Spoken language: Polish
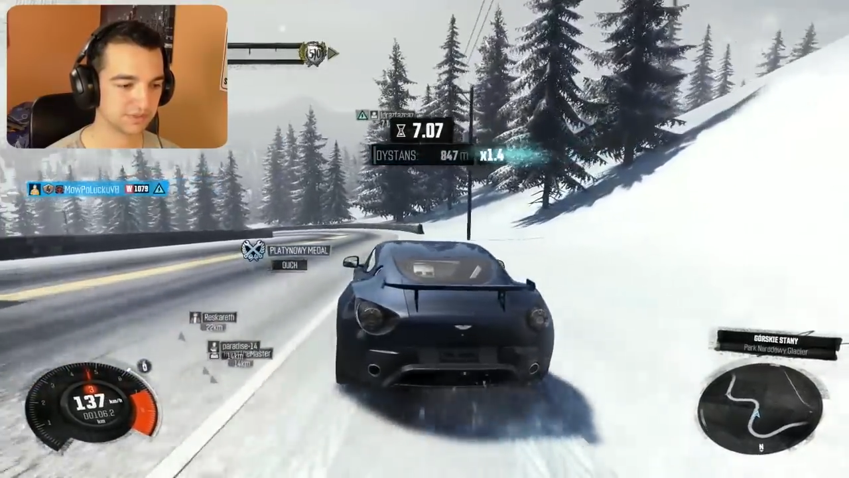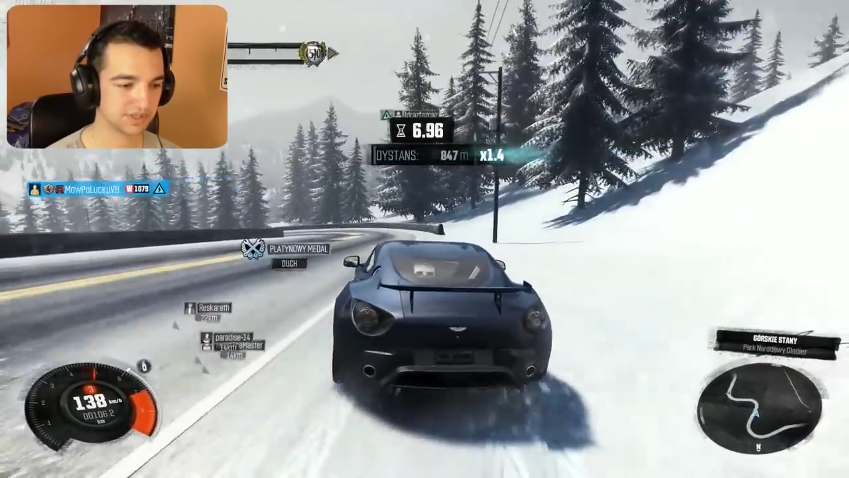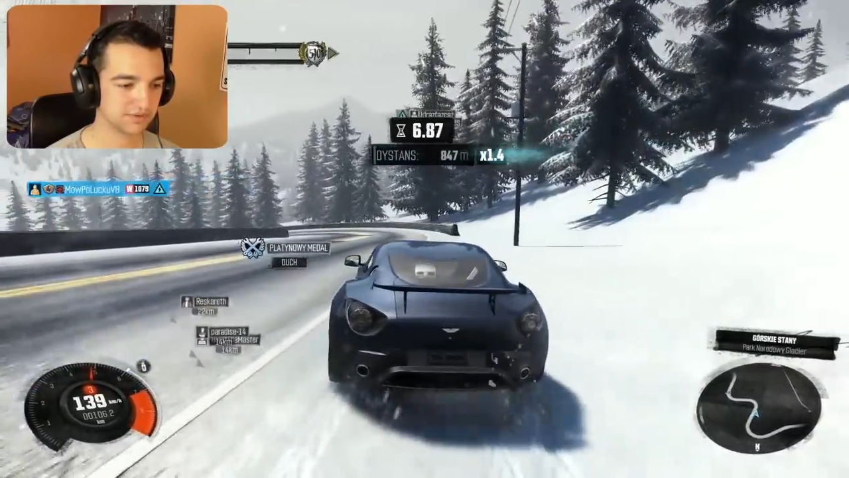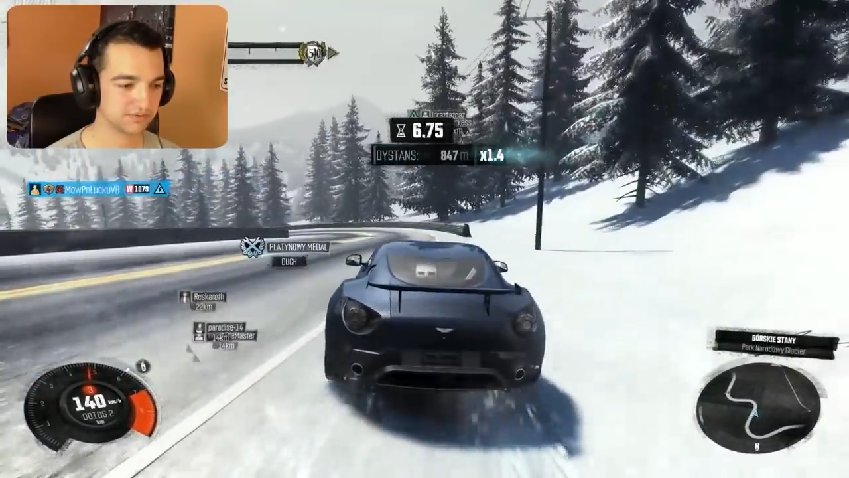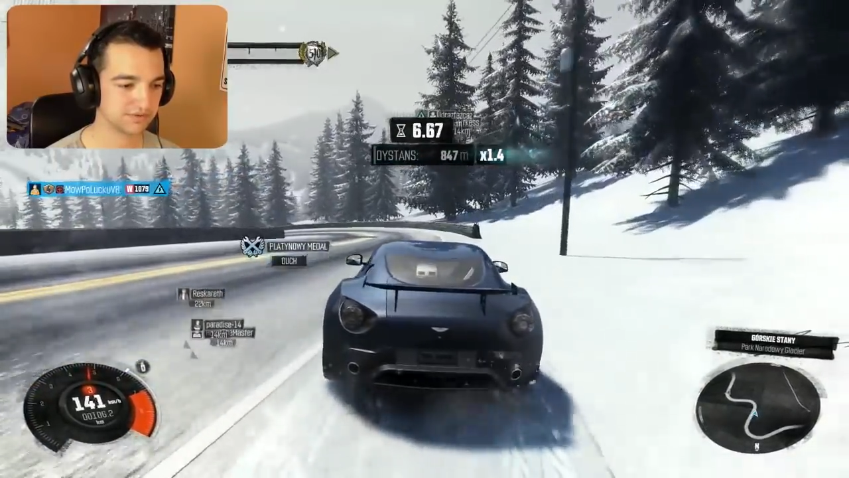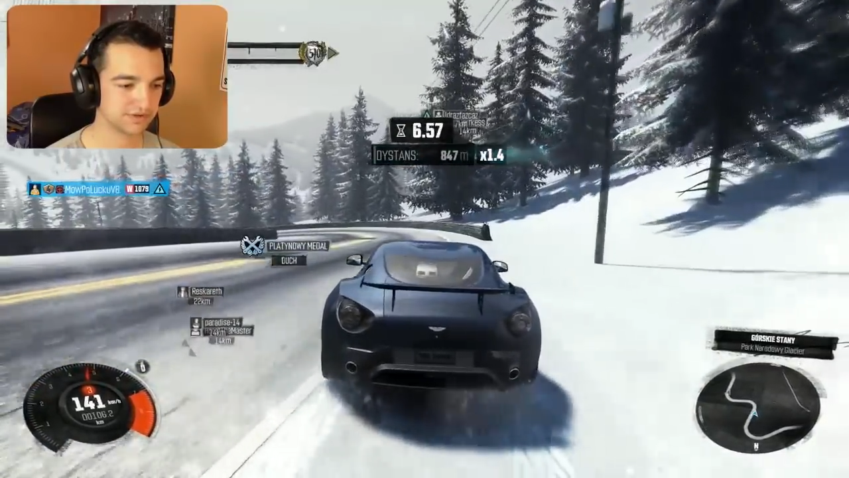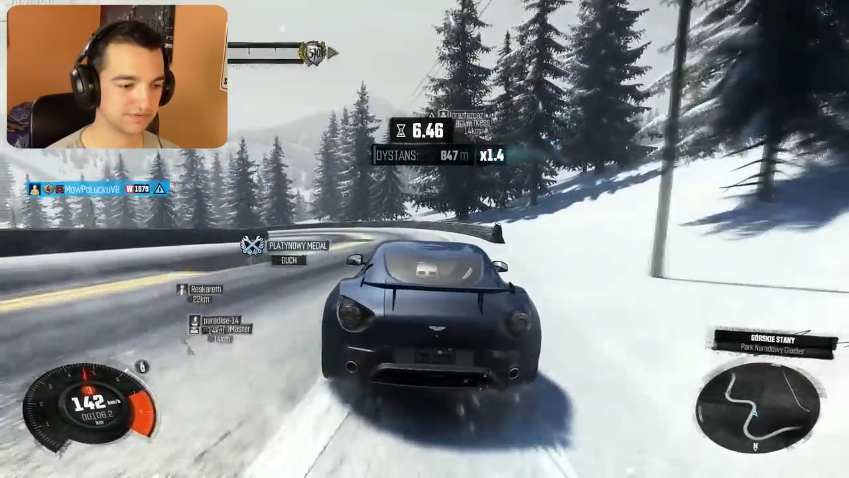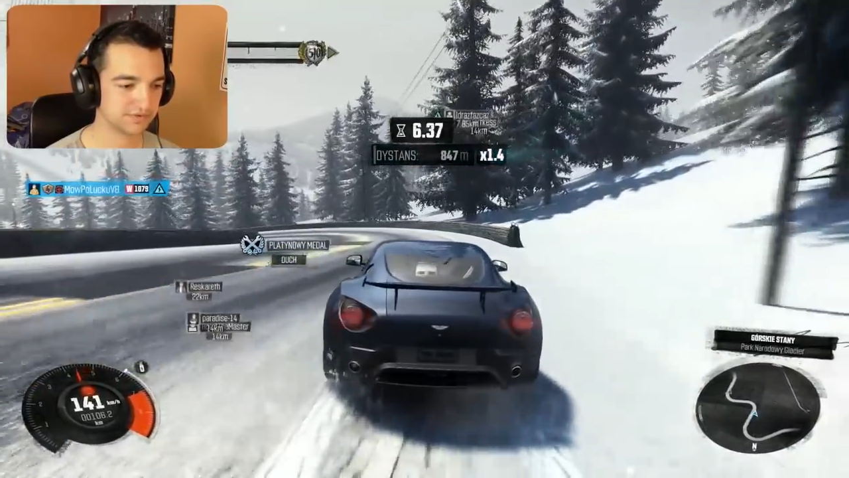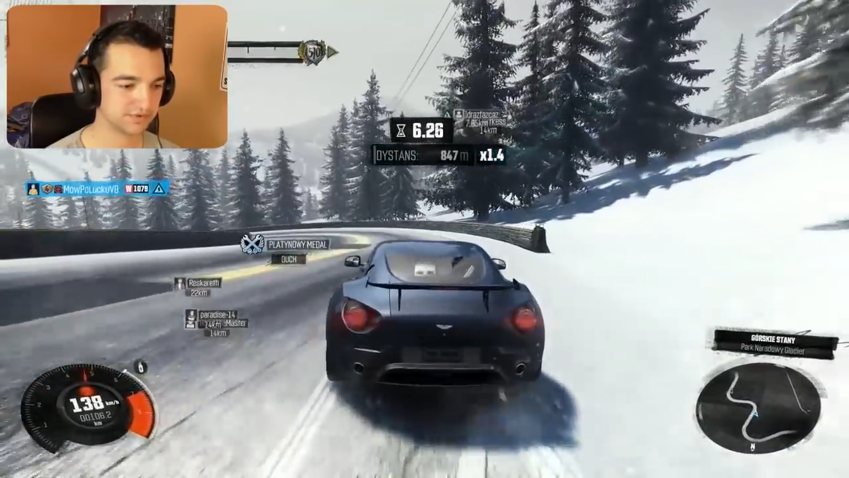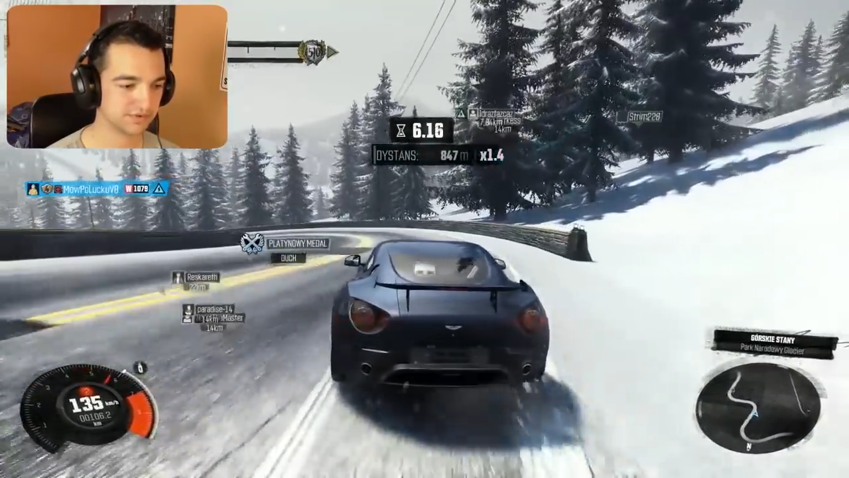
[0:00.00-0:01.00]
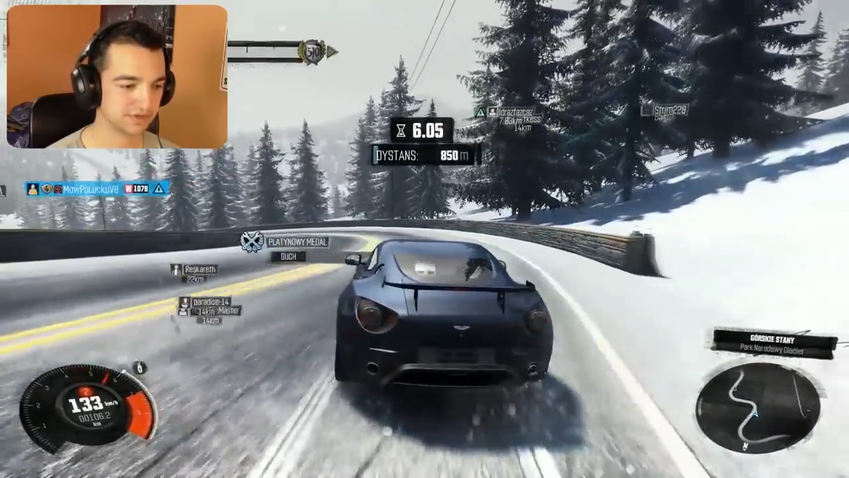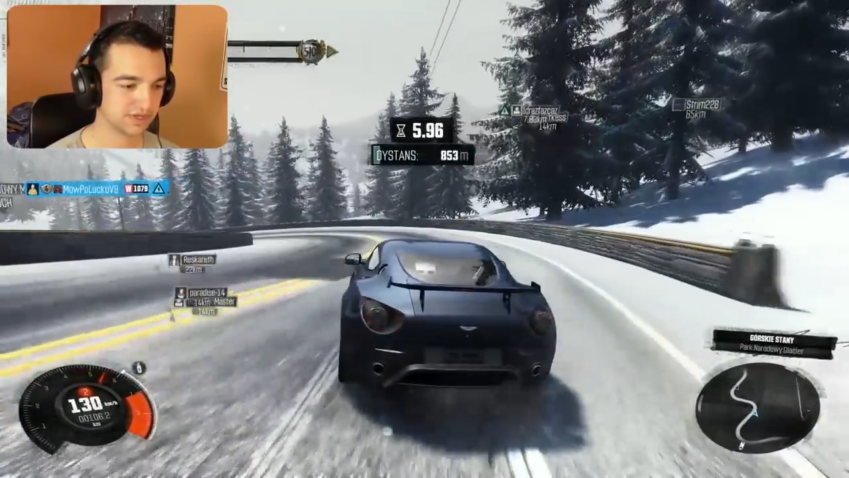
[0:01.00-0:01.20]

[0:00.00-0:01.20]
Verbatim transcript: pasują do driftu.